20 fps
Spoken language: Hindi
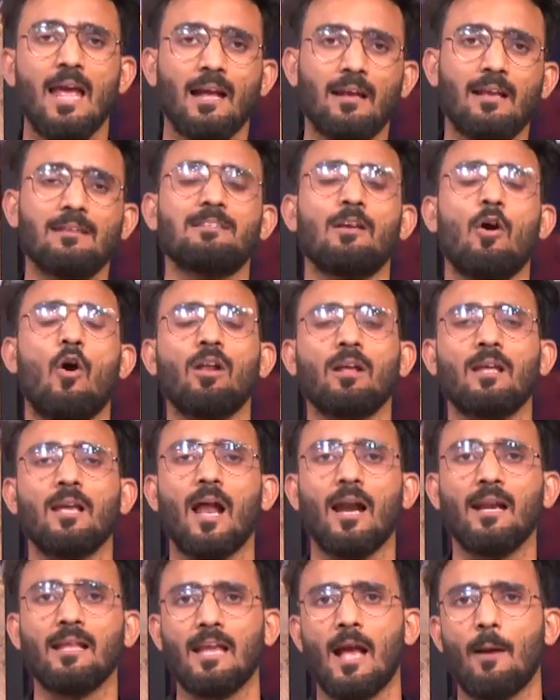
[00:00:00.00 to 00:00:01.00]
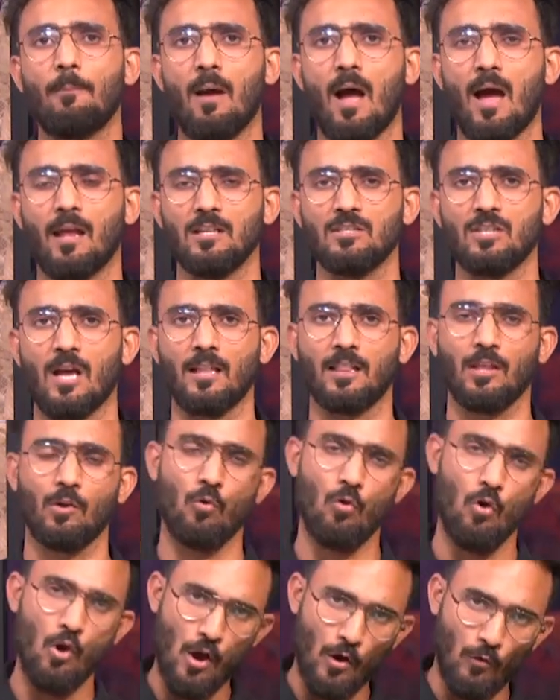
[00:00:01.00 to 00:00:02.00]
किसी और खिलाड़ी की आप कहानी चाहते
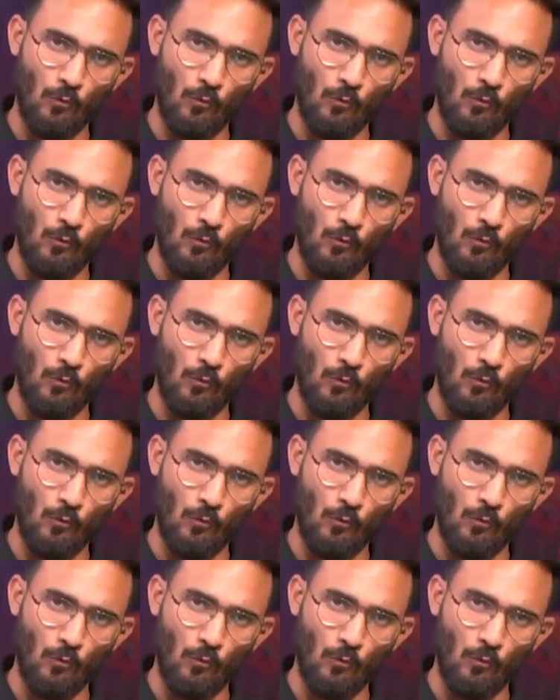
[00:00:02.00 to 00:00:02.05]
हो